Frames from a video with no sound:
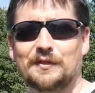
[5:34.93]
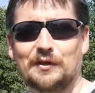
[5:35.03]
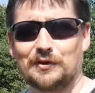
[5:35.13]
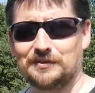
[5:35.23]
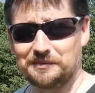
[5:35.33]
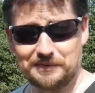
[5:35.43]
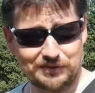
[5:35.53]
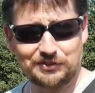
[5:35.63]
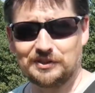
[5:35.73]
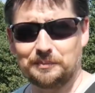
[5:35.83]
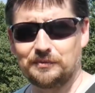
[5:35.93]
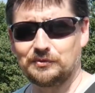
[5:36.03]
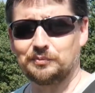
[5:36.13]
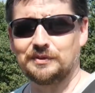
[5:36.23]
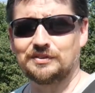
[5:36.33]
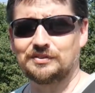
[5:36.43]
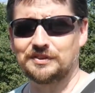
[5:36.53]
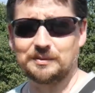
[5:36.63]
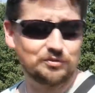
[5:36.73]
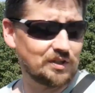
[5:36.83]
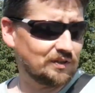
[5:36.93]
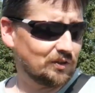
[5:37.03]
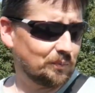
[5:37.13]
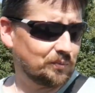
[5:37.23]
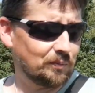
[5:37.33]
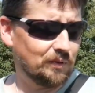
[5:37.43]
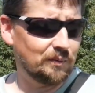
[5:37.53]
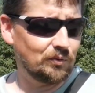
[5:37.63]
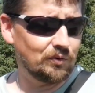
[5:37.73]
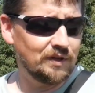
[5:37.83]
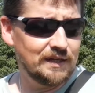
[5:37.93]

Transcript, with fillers: to nie będziecie na pewno mieć z tym żadnego problemu.